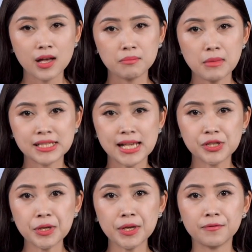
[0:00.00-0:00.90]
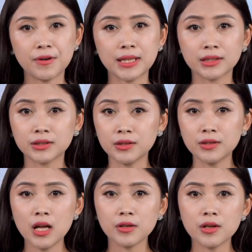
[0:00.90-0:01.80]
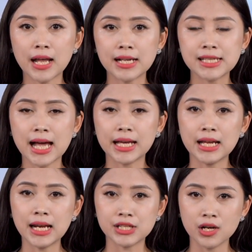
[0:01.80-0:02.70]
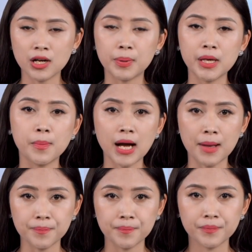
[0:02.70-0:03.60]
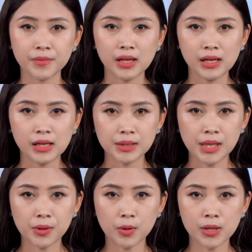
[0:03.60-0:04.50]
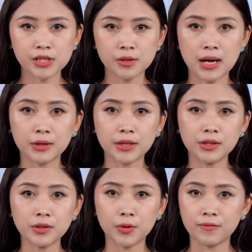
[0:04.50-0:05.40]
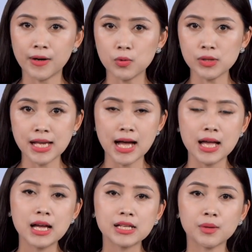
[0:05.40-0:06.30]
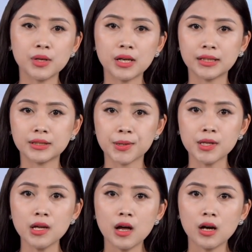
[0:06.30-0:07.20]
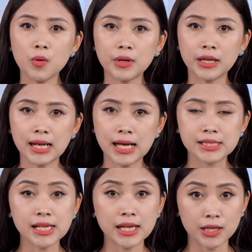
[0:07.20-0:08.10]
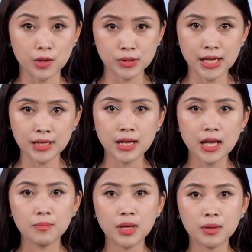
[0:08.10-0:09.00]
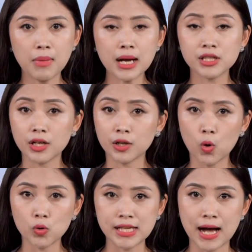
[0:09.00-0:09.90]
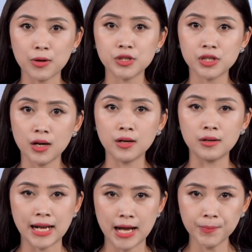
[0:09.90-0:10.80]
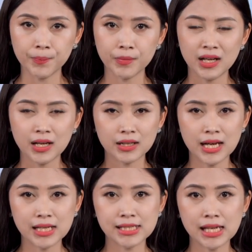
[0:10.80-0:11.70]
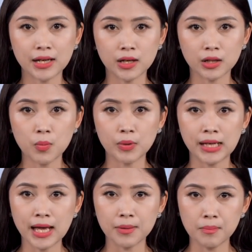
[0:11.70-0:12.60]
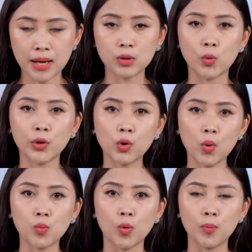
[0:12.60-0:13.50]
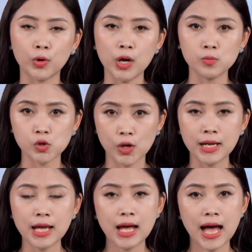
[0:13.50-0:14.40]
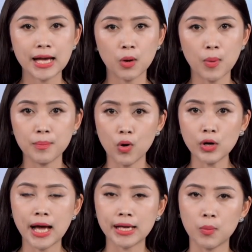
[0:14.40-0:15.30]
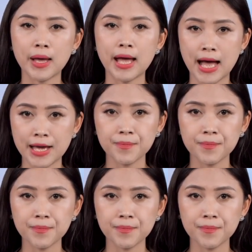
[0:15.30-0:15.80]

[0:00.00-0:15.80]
Băng giá xuất hiện vào tháng 4 được đánh giá đây là trường hợp hiếm gặp. Theo cơ quan dự báo khí tượng thủy văn quốc gia, trong những ngày tới, không khí lạnh sẽ yếu dần, miền Bắc trời khô giáo, chưa hửng nắng. Đây sẽ là đợt không khí lạnh mạnh cuối cùng của mùa đông xuân 2021-2022.